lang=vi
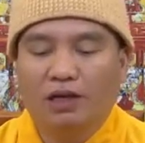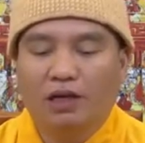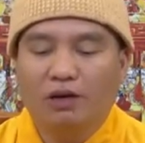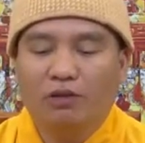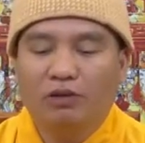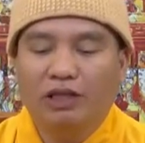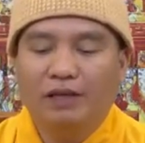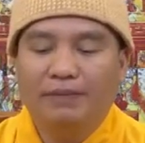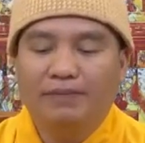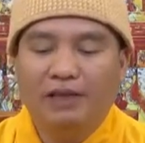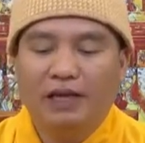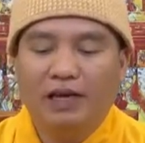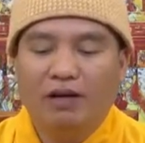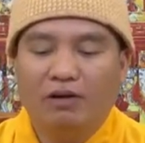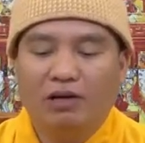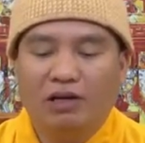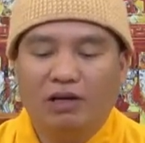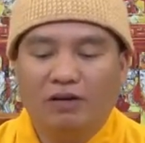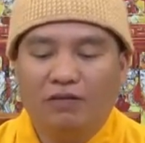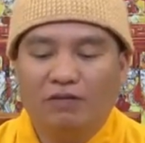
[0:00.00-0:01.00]
câu tiếp
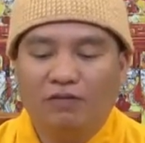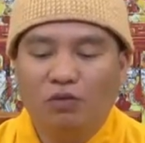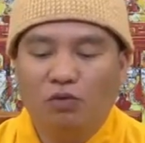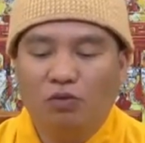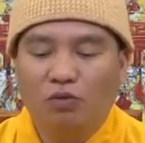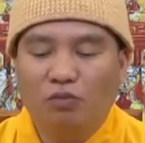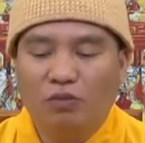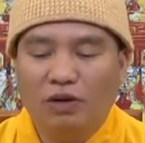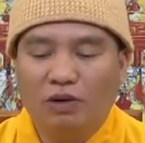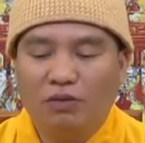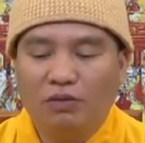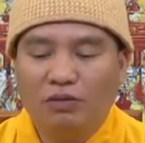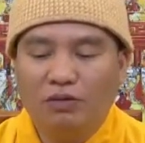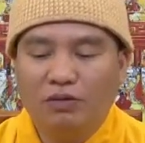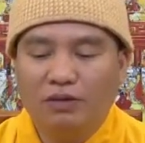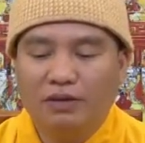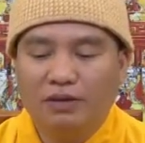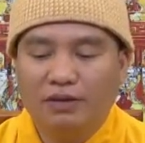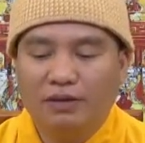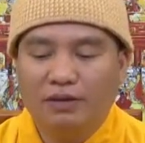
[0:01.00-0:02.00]
theo là phụ
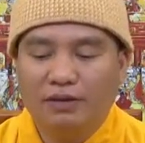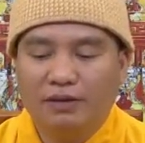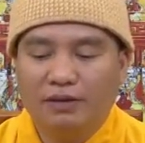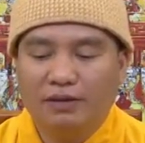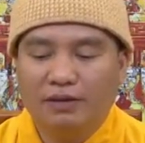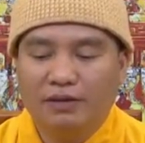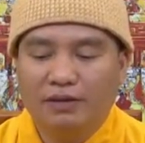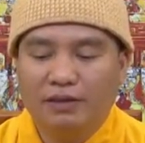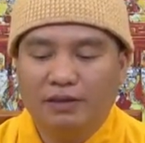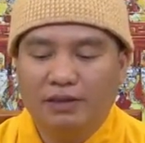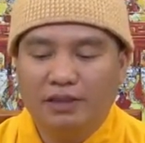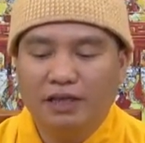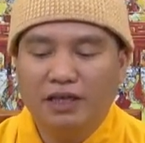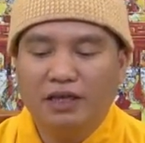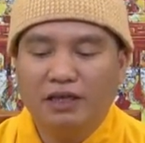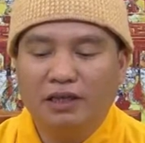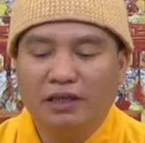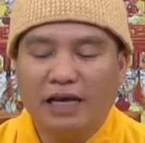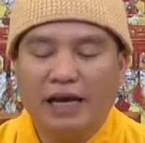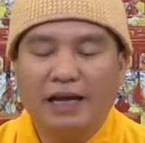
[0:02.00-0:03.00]
mẫu
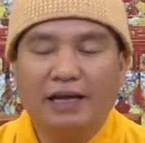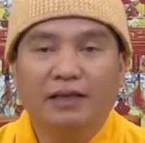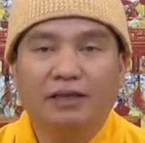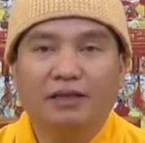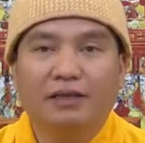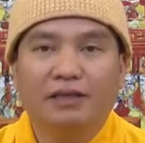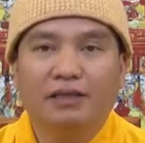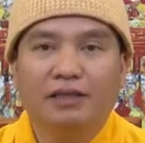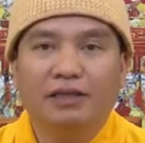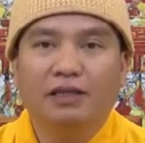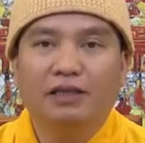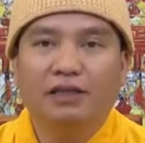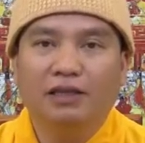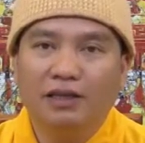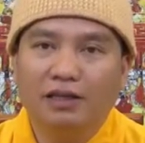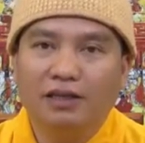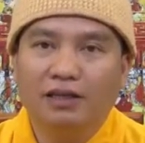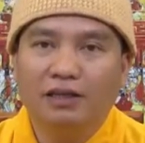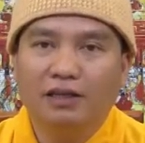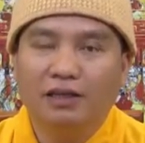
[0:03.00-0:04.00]
sinh thành tri
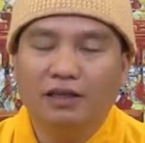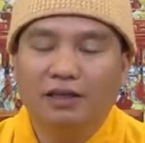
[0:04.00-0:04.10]
đức